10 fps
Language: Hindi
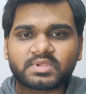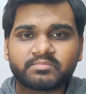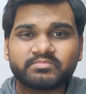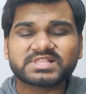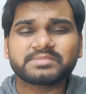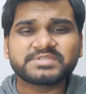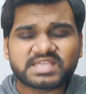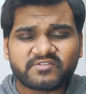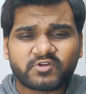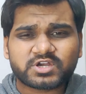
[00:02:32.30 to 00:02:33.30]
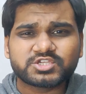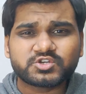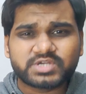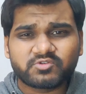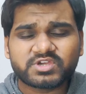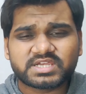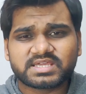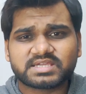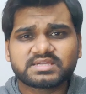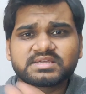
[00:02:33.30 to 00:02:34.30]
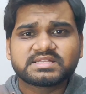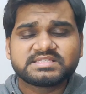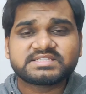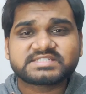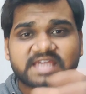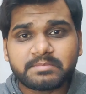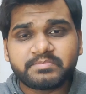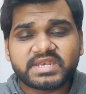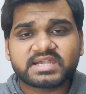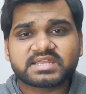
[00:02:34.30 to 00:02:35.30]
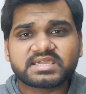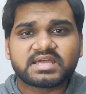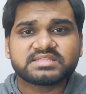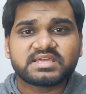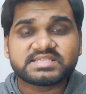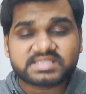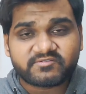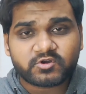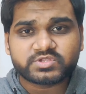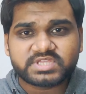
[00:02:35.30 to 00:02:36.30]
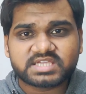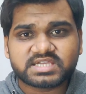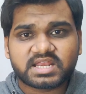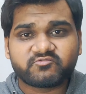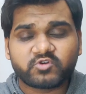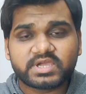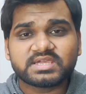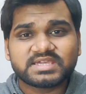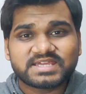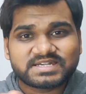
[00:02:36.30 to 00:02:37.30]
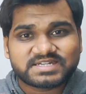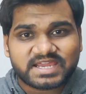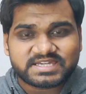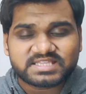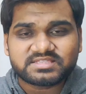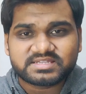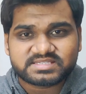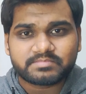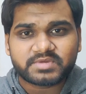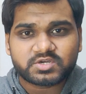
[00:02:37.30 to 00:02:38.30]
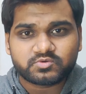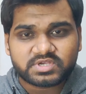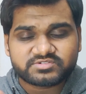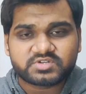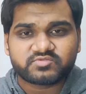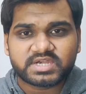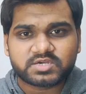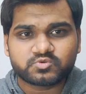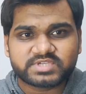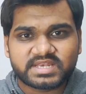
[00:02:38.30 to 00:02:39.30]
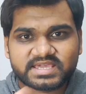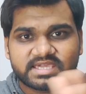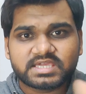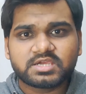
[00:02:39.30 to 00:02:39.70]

मतलब इस अवार्ड का जो ड्यूरेशन है जिस टाइम पीरियड के अंदर इस अवार्ड को दिया जा रहा है वो है नाइनटीन दिसंबर 2022 से लेके